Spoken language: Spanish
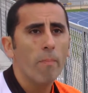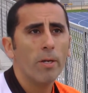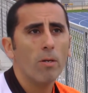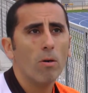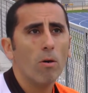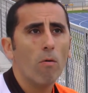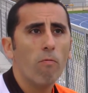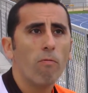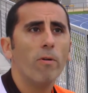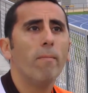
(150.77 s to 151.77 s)
Pero
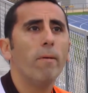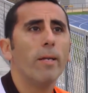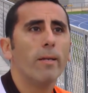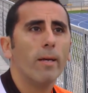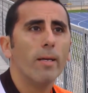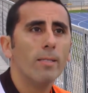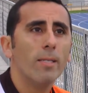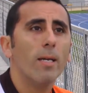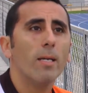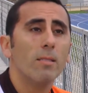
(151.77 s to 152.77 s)
fue ver
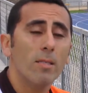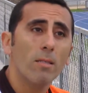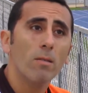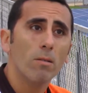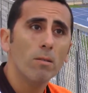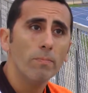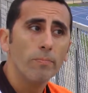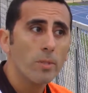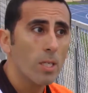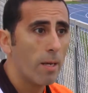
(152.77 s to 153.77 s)
ese centro
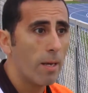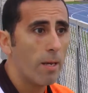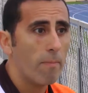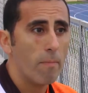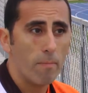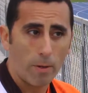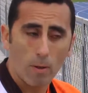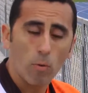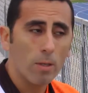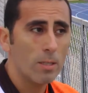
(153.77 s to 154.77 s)
que
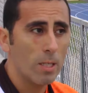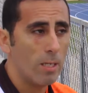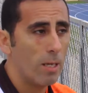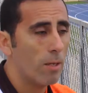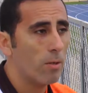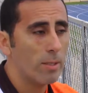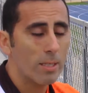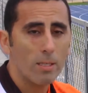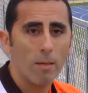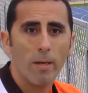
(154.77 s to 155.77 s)
recuerdo hasta el día de hoy
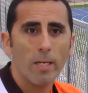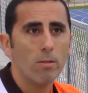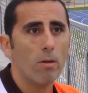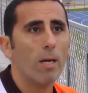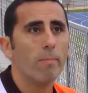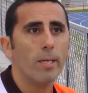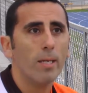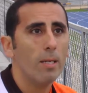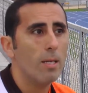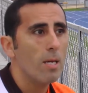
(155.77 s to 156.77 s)
que se me erizó la piel